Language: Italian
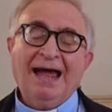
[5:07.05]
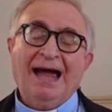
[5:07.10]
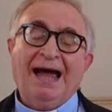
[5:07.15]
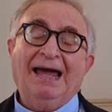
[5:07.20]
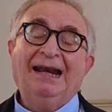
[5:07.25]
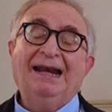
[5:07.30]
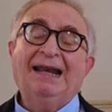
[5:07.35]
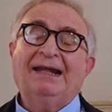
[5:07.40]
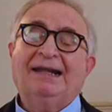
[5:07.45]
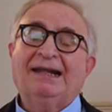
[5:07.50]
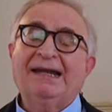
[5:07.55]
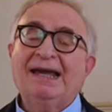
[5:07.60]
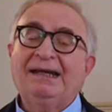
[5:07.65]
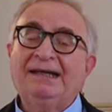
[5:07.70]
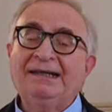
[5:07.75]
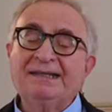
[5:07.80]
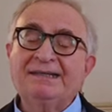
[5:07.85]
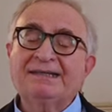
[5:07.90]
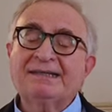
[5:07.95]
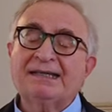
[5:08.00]
alla
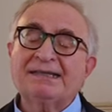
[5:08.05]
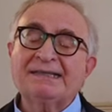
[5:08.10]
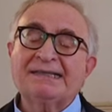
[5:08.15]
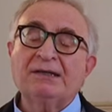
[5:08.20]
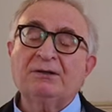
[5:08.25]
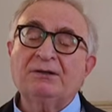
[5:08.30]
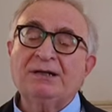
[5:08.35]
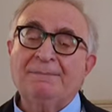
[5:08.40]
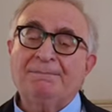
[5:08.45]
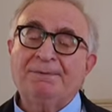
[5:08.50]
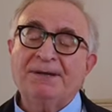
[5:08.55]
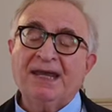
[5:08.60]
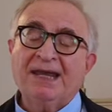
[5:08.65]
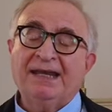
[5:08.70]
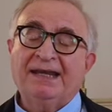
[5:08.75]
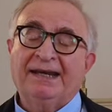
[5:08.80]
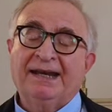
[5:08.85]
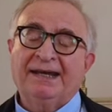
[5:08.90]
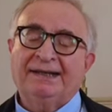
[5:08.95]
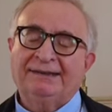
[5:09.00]
realizzazione
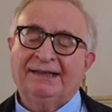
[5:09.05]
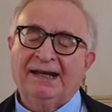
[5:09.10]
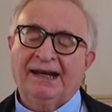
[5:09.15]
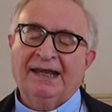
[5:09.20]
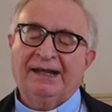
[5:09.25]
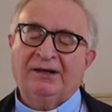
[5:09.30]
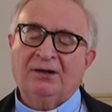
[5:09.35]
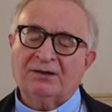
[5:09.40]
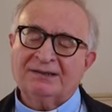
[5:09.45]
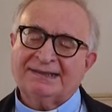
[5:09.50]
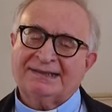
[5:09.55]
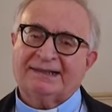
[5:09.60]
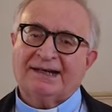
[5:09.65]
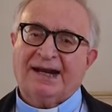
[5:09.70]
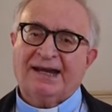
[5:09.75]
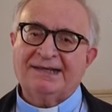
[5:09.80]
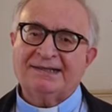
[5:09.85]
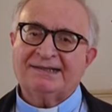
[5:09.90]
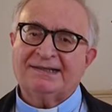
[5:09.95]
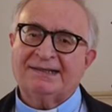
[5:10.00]
piena della
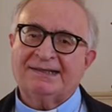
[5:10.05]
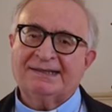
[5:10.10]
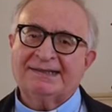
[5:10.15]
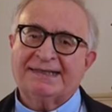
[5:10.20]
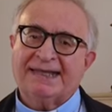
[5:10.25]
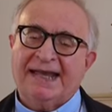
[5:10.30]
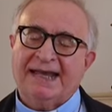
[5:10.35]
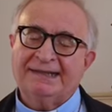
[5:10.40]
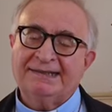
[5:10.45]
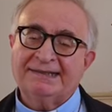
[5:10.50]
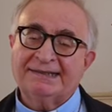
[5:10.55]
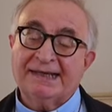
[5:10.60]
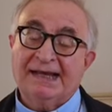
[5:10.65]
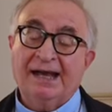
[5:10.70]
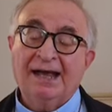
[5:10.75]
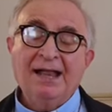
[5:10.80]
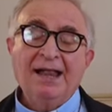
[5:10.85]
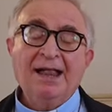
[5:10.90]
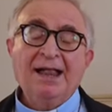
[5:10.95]
nostra esistenza